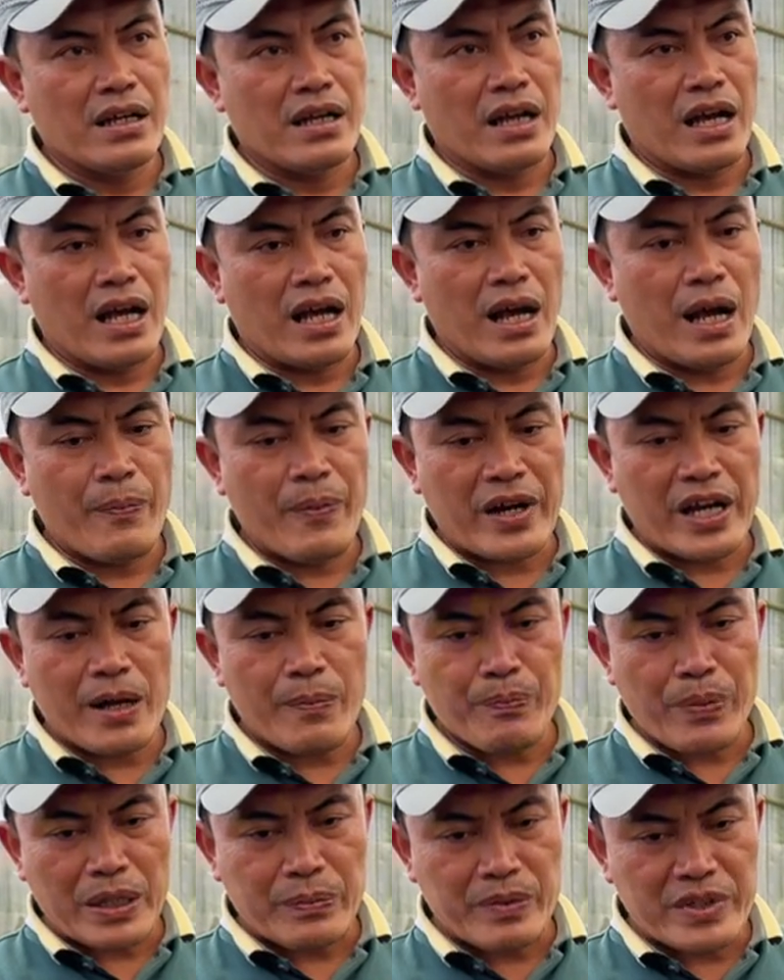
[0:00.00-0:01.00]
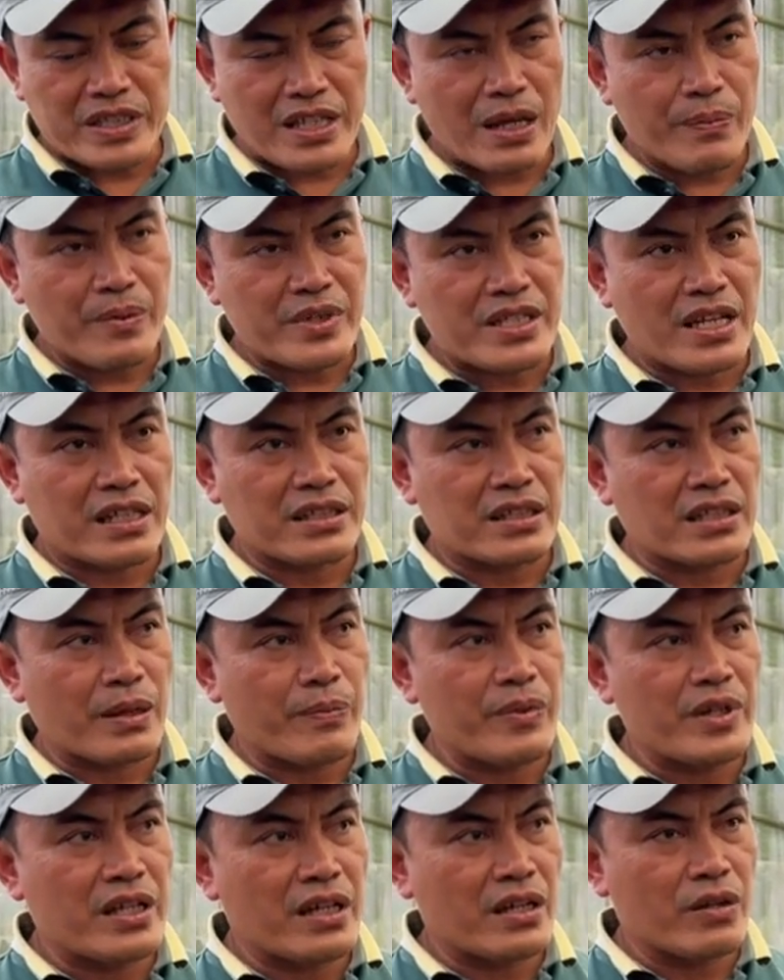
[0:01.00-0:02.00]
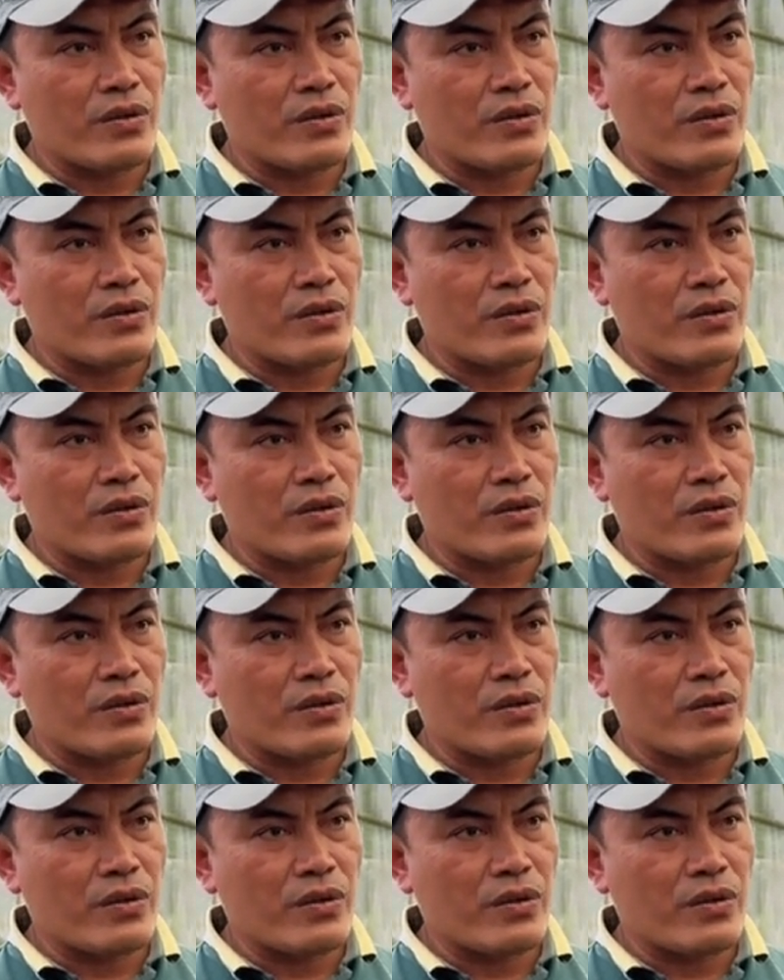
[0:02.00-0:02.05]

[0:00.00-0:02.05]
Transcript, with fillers: Nah, apakah empat bisa? Bisa, tetapi dengan